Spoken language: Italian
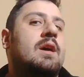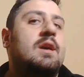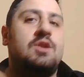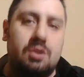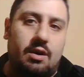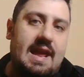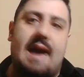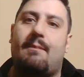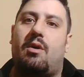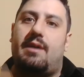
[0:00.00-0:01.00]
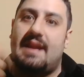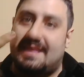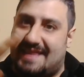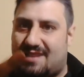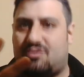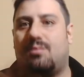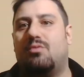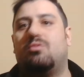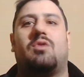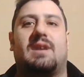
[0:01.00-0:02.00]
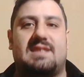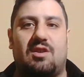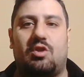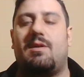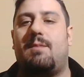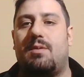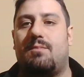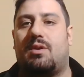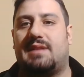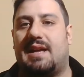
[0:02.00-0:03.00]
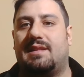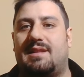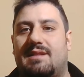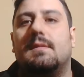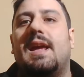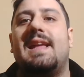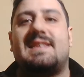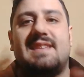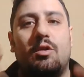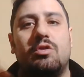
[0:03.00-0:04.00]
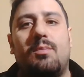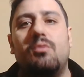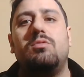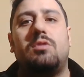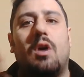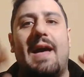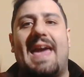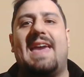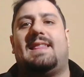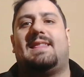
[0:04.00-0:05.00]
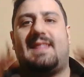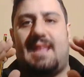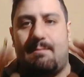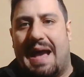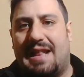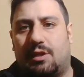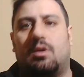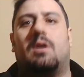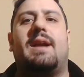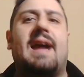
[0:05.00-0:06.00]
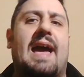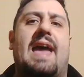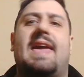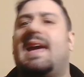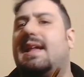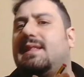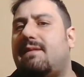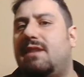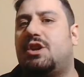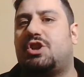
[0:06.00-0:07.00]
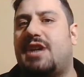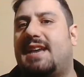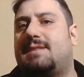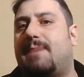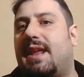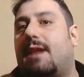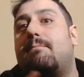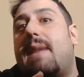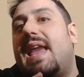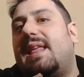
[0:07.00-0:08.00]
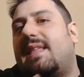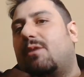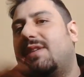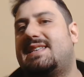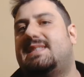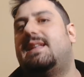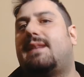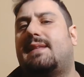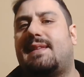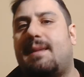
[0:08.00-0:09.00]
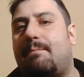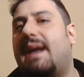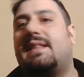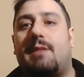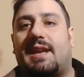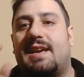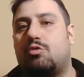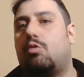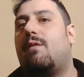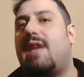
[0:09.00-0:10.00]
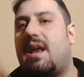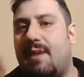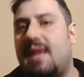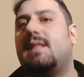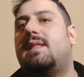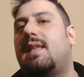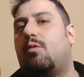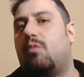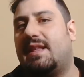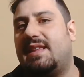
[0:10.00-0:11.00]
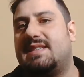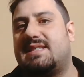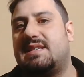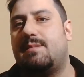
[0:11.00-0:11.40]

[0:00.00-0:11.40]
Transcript: Ci torniamo nel terzo punto che secondo me è il più importante. Il secondo punto è Tibaldo. Raga, i cattivi di Shakespeare meritano di essere trattati a parte perché sono veramente curatissimi.